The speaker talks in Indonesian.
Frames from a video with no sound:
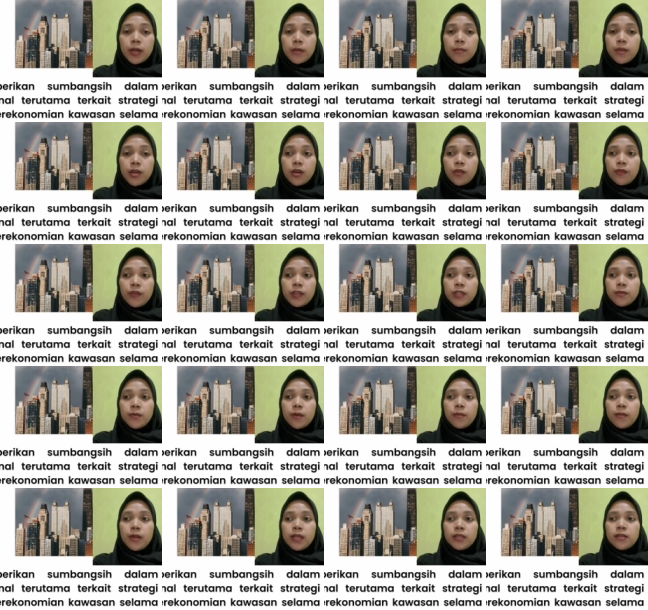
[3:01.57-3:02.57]
pandemi
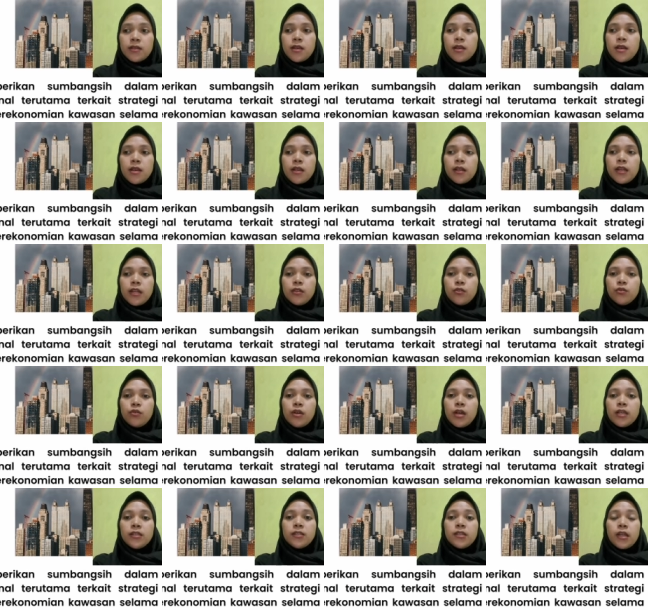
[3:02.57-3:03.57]
COVID-19 dan
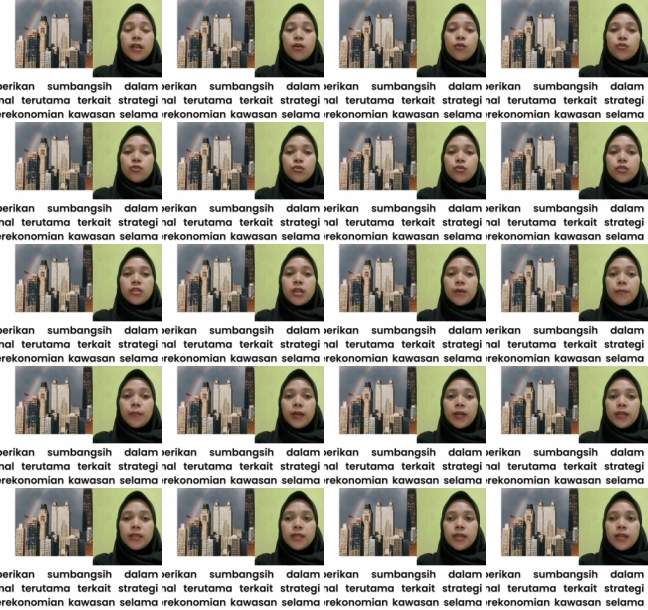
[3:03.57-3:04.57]
juga secara khusus
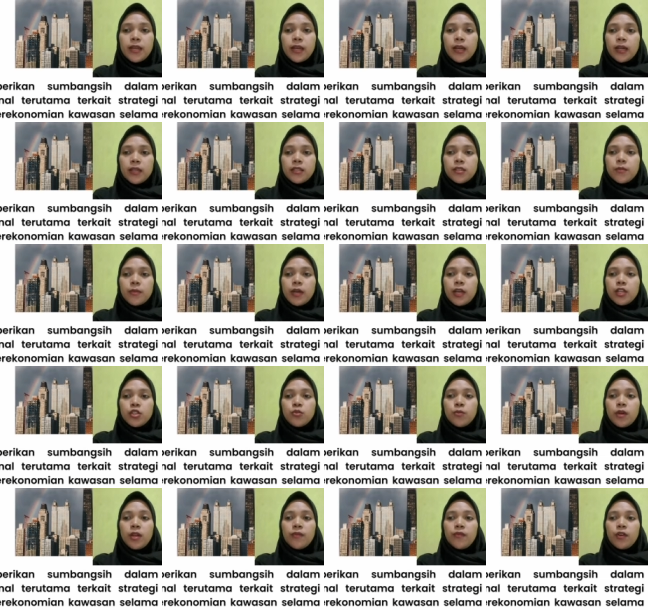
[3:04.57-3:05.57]
dapat dijadikan sebagai
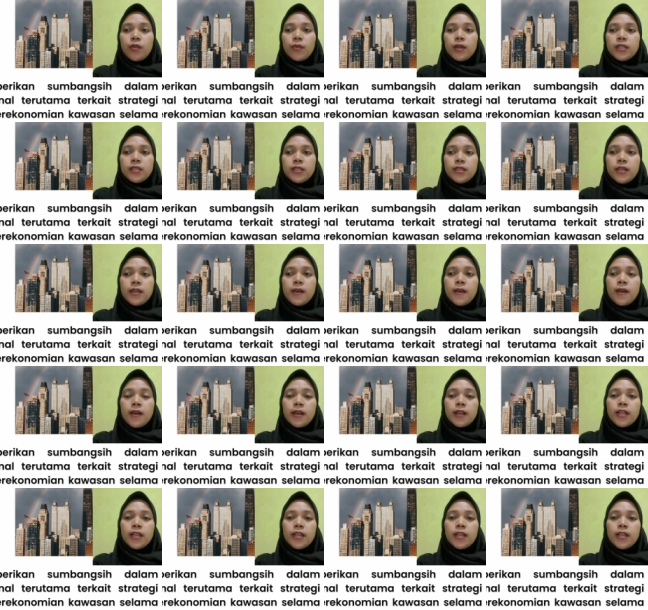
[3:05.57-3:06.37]
sumber informasi